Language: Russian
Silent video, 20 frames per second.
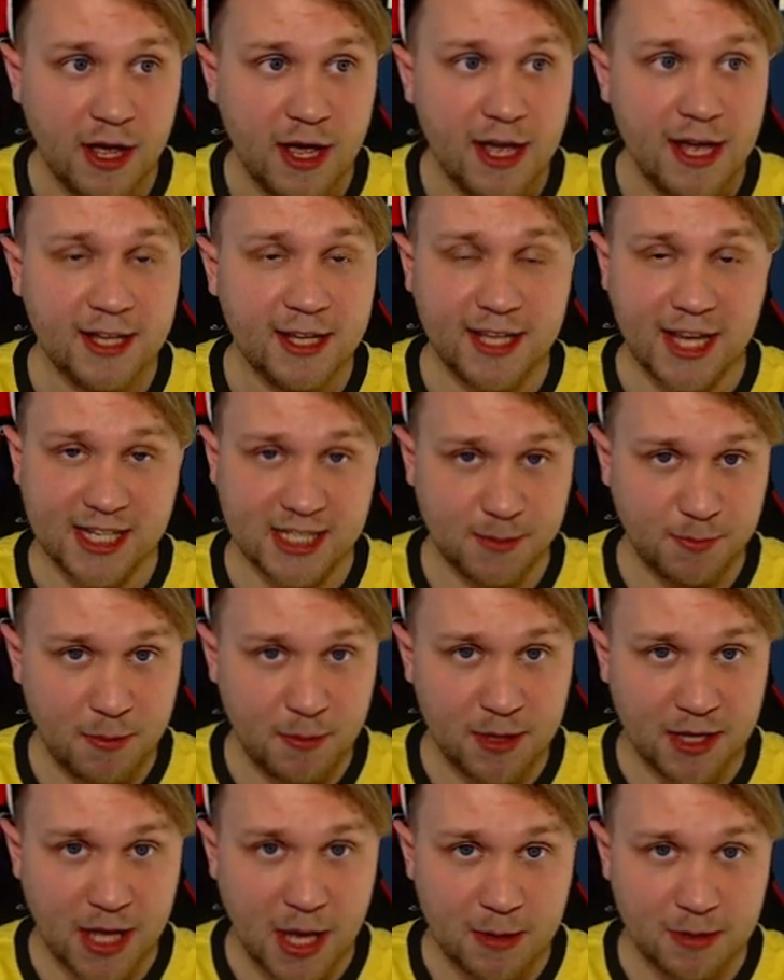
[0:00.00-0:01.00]
Итак,
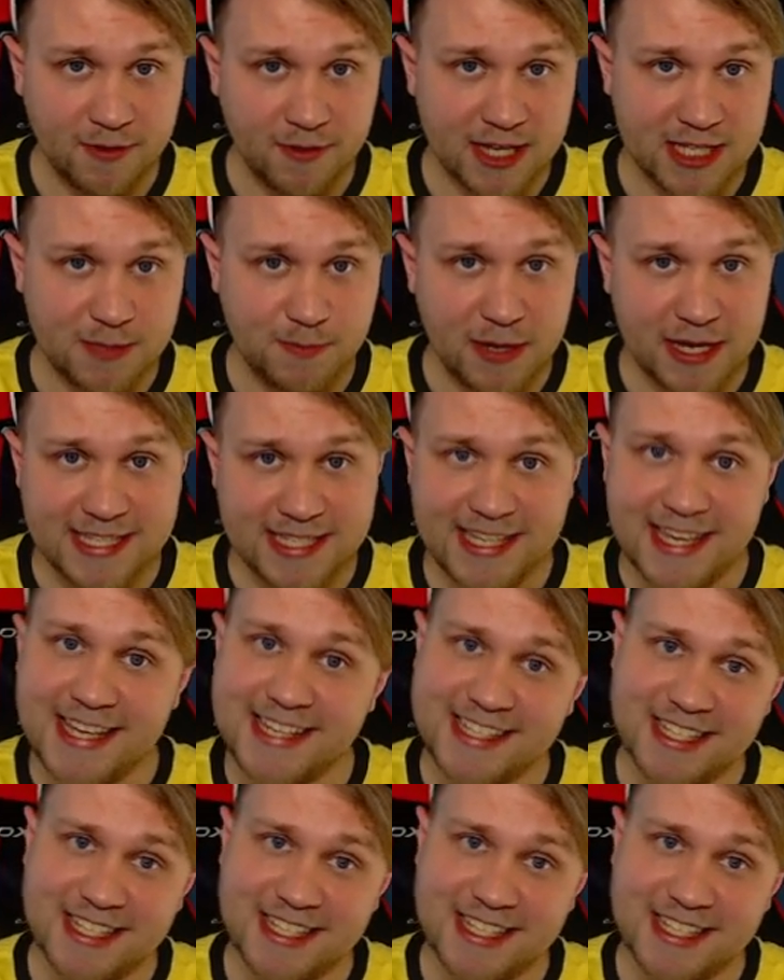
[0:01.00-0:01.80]
запоминаем, 25 здесь,